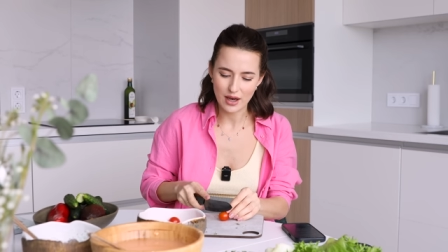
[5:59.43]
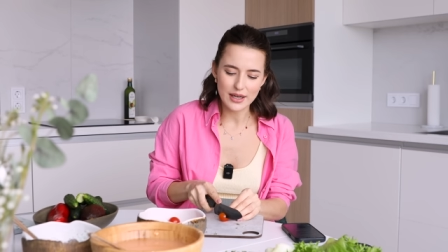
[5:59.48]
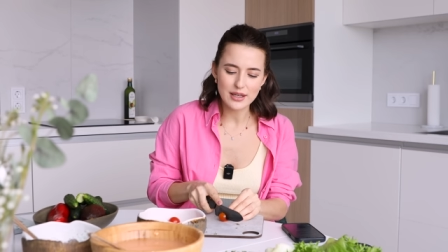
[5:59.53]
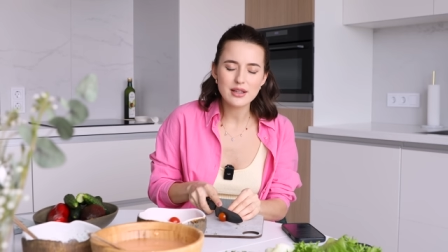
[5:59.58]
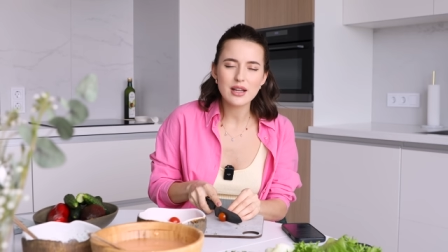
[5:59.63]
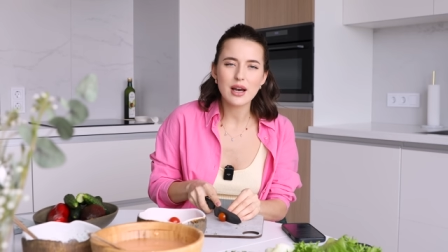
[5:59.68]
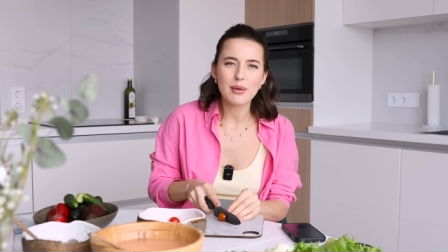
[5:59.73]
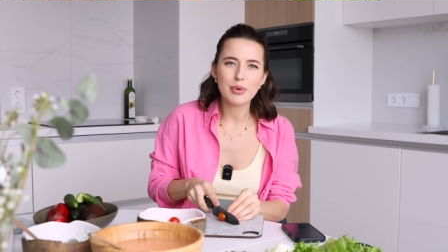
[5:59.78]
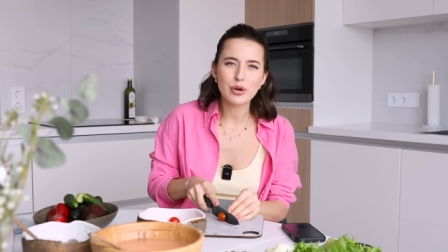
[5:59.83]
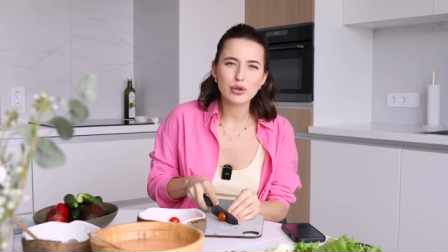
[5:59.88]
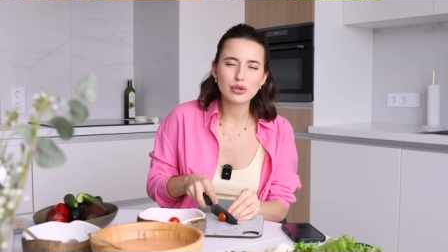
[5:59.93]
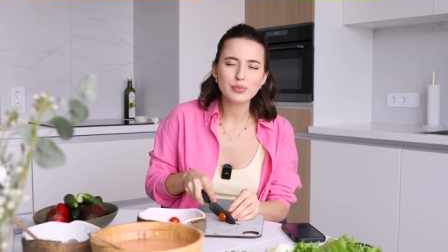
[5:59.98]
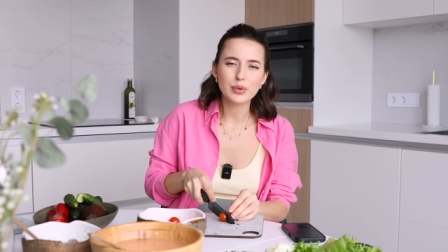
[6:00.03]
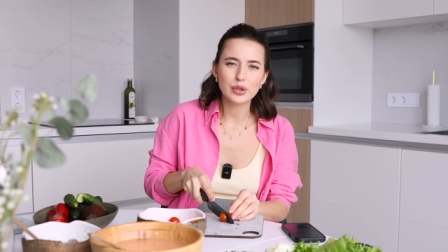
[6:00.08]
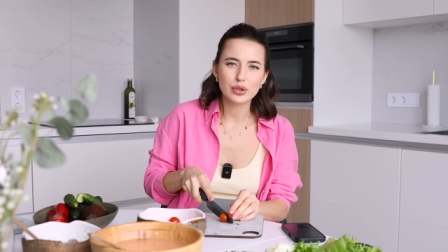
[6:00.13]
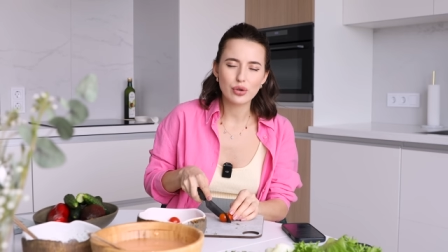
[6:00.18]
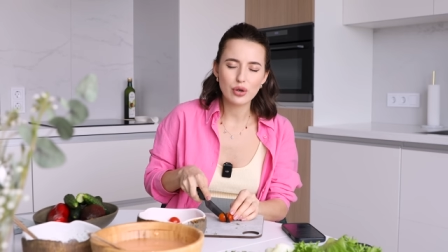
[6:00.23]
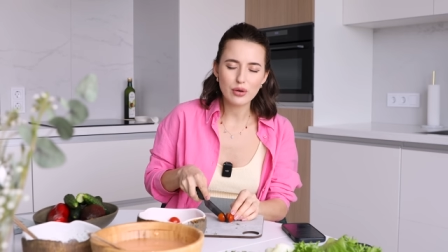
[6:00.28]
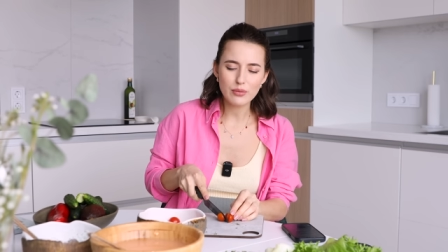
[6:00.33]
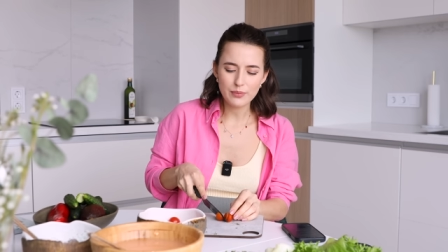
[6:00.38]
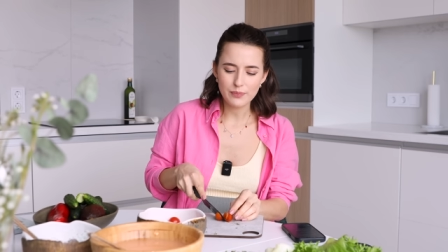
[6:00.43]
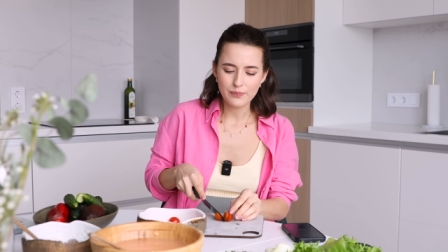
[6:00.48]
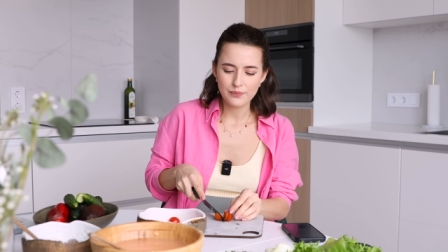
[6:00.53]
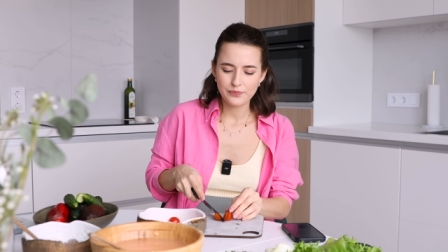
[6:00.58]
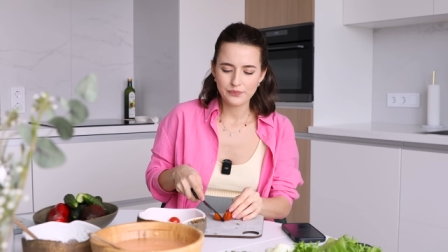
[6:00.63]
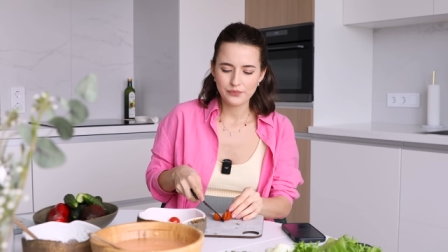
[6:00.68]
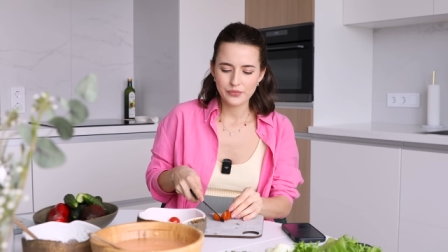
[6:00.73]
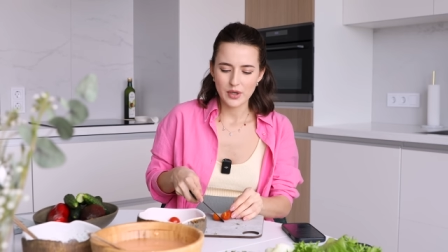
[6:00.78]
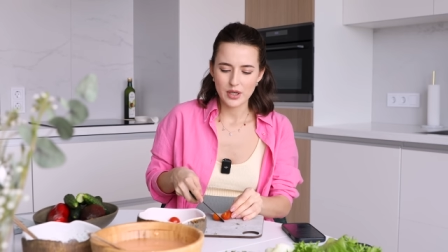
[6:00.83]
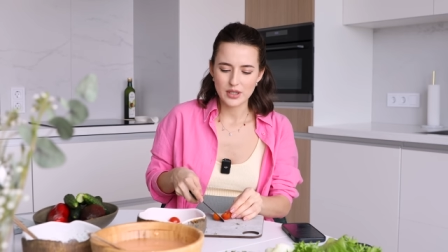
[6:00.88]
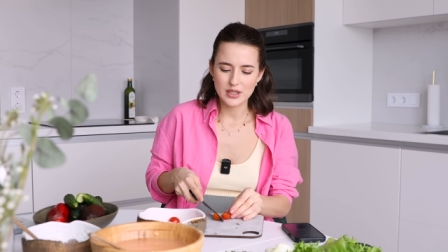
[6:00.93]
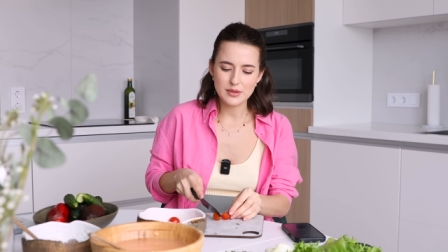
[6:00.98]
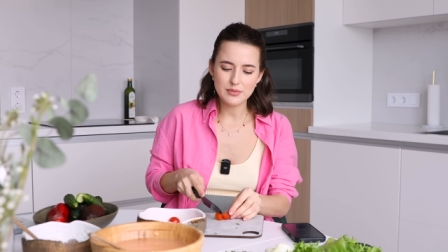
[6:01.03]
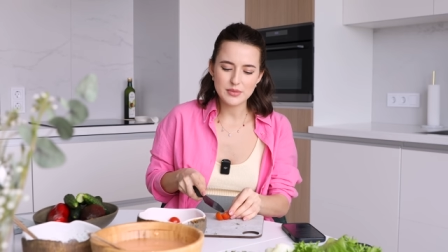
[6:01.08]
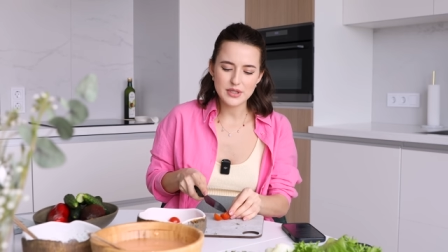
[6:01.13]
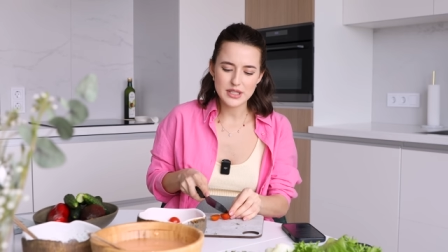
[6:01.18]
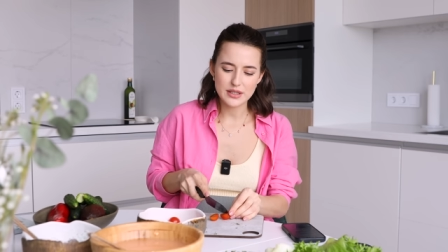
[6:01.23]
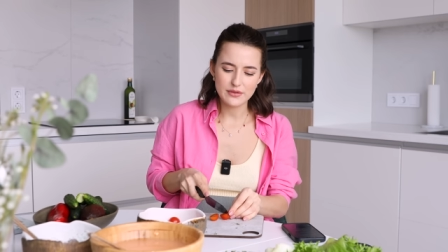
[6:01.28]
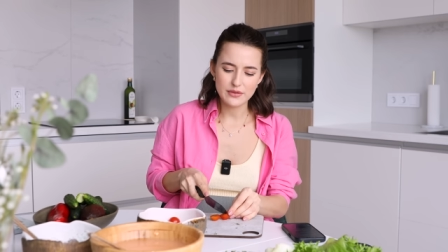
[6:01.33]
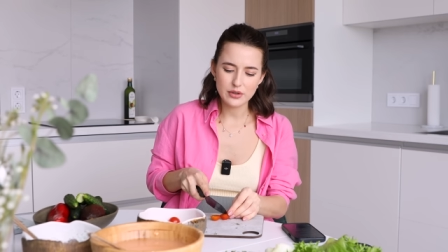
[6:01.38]
они наоборот потом
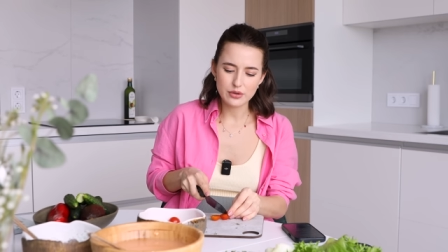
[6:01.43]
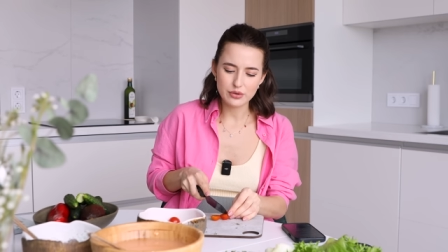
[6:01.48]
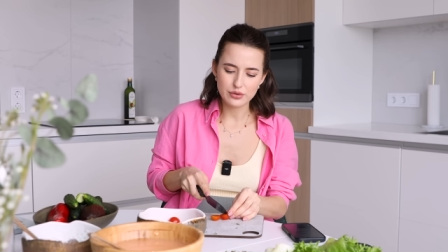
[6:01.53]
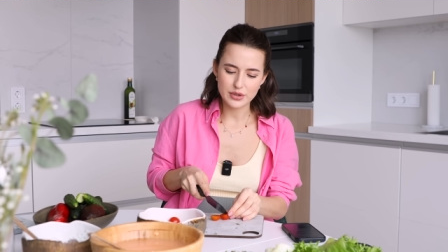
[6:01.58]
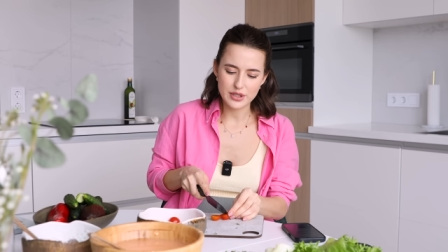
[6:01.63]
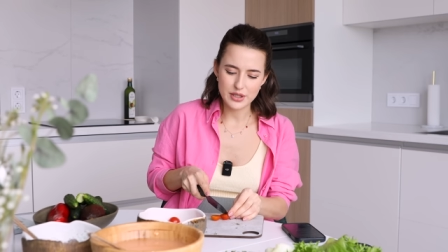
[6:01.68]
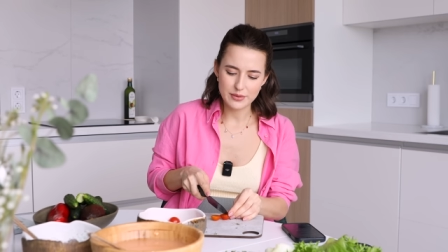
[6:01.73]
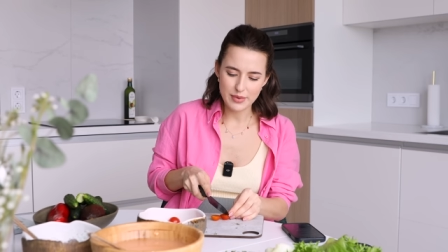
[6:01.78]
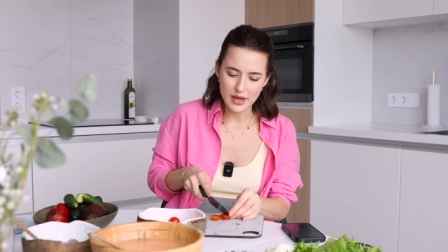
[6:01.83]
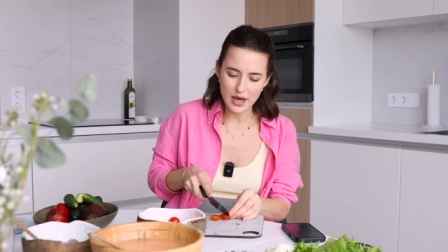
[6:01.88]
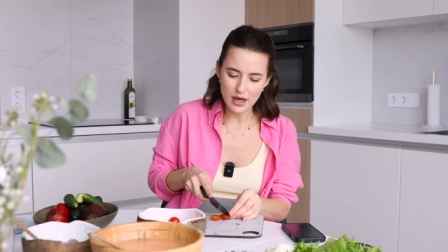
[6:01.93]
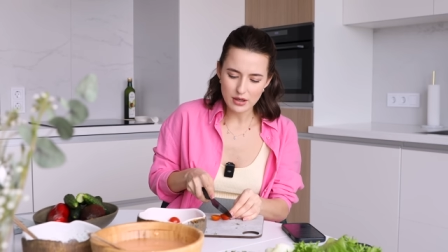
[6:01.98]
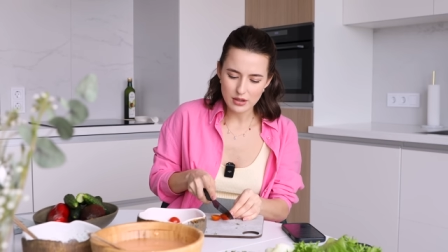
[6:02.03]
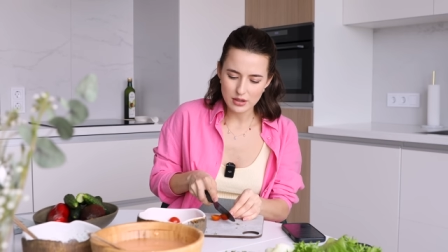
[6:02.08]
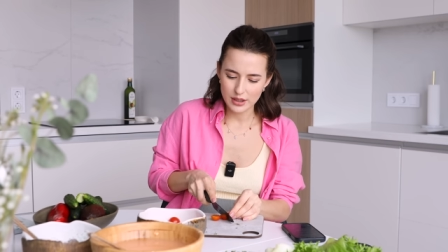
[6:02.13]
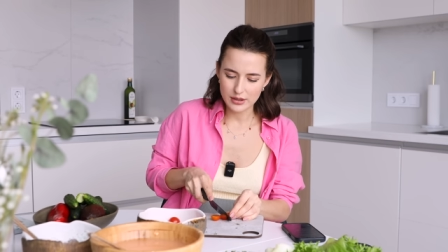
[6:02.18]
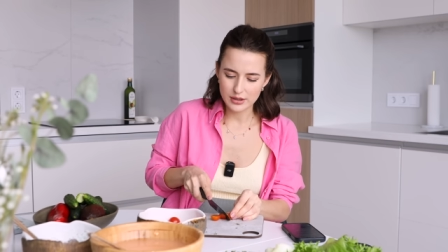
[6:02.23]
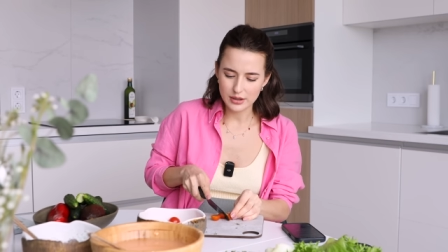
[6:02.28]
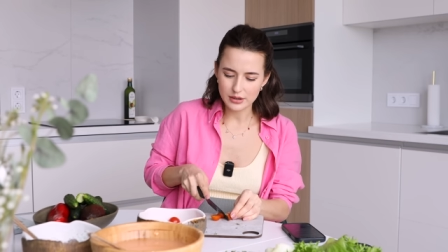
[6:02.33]
демотивирует тебя, и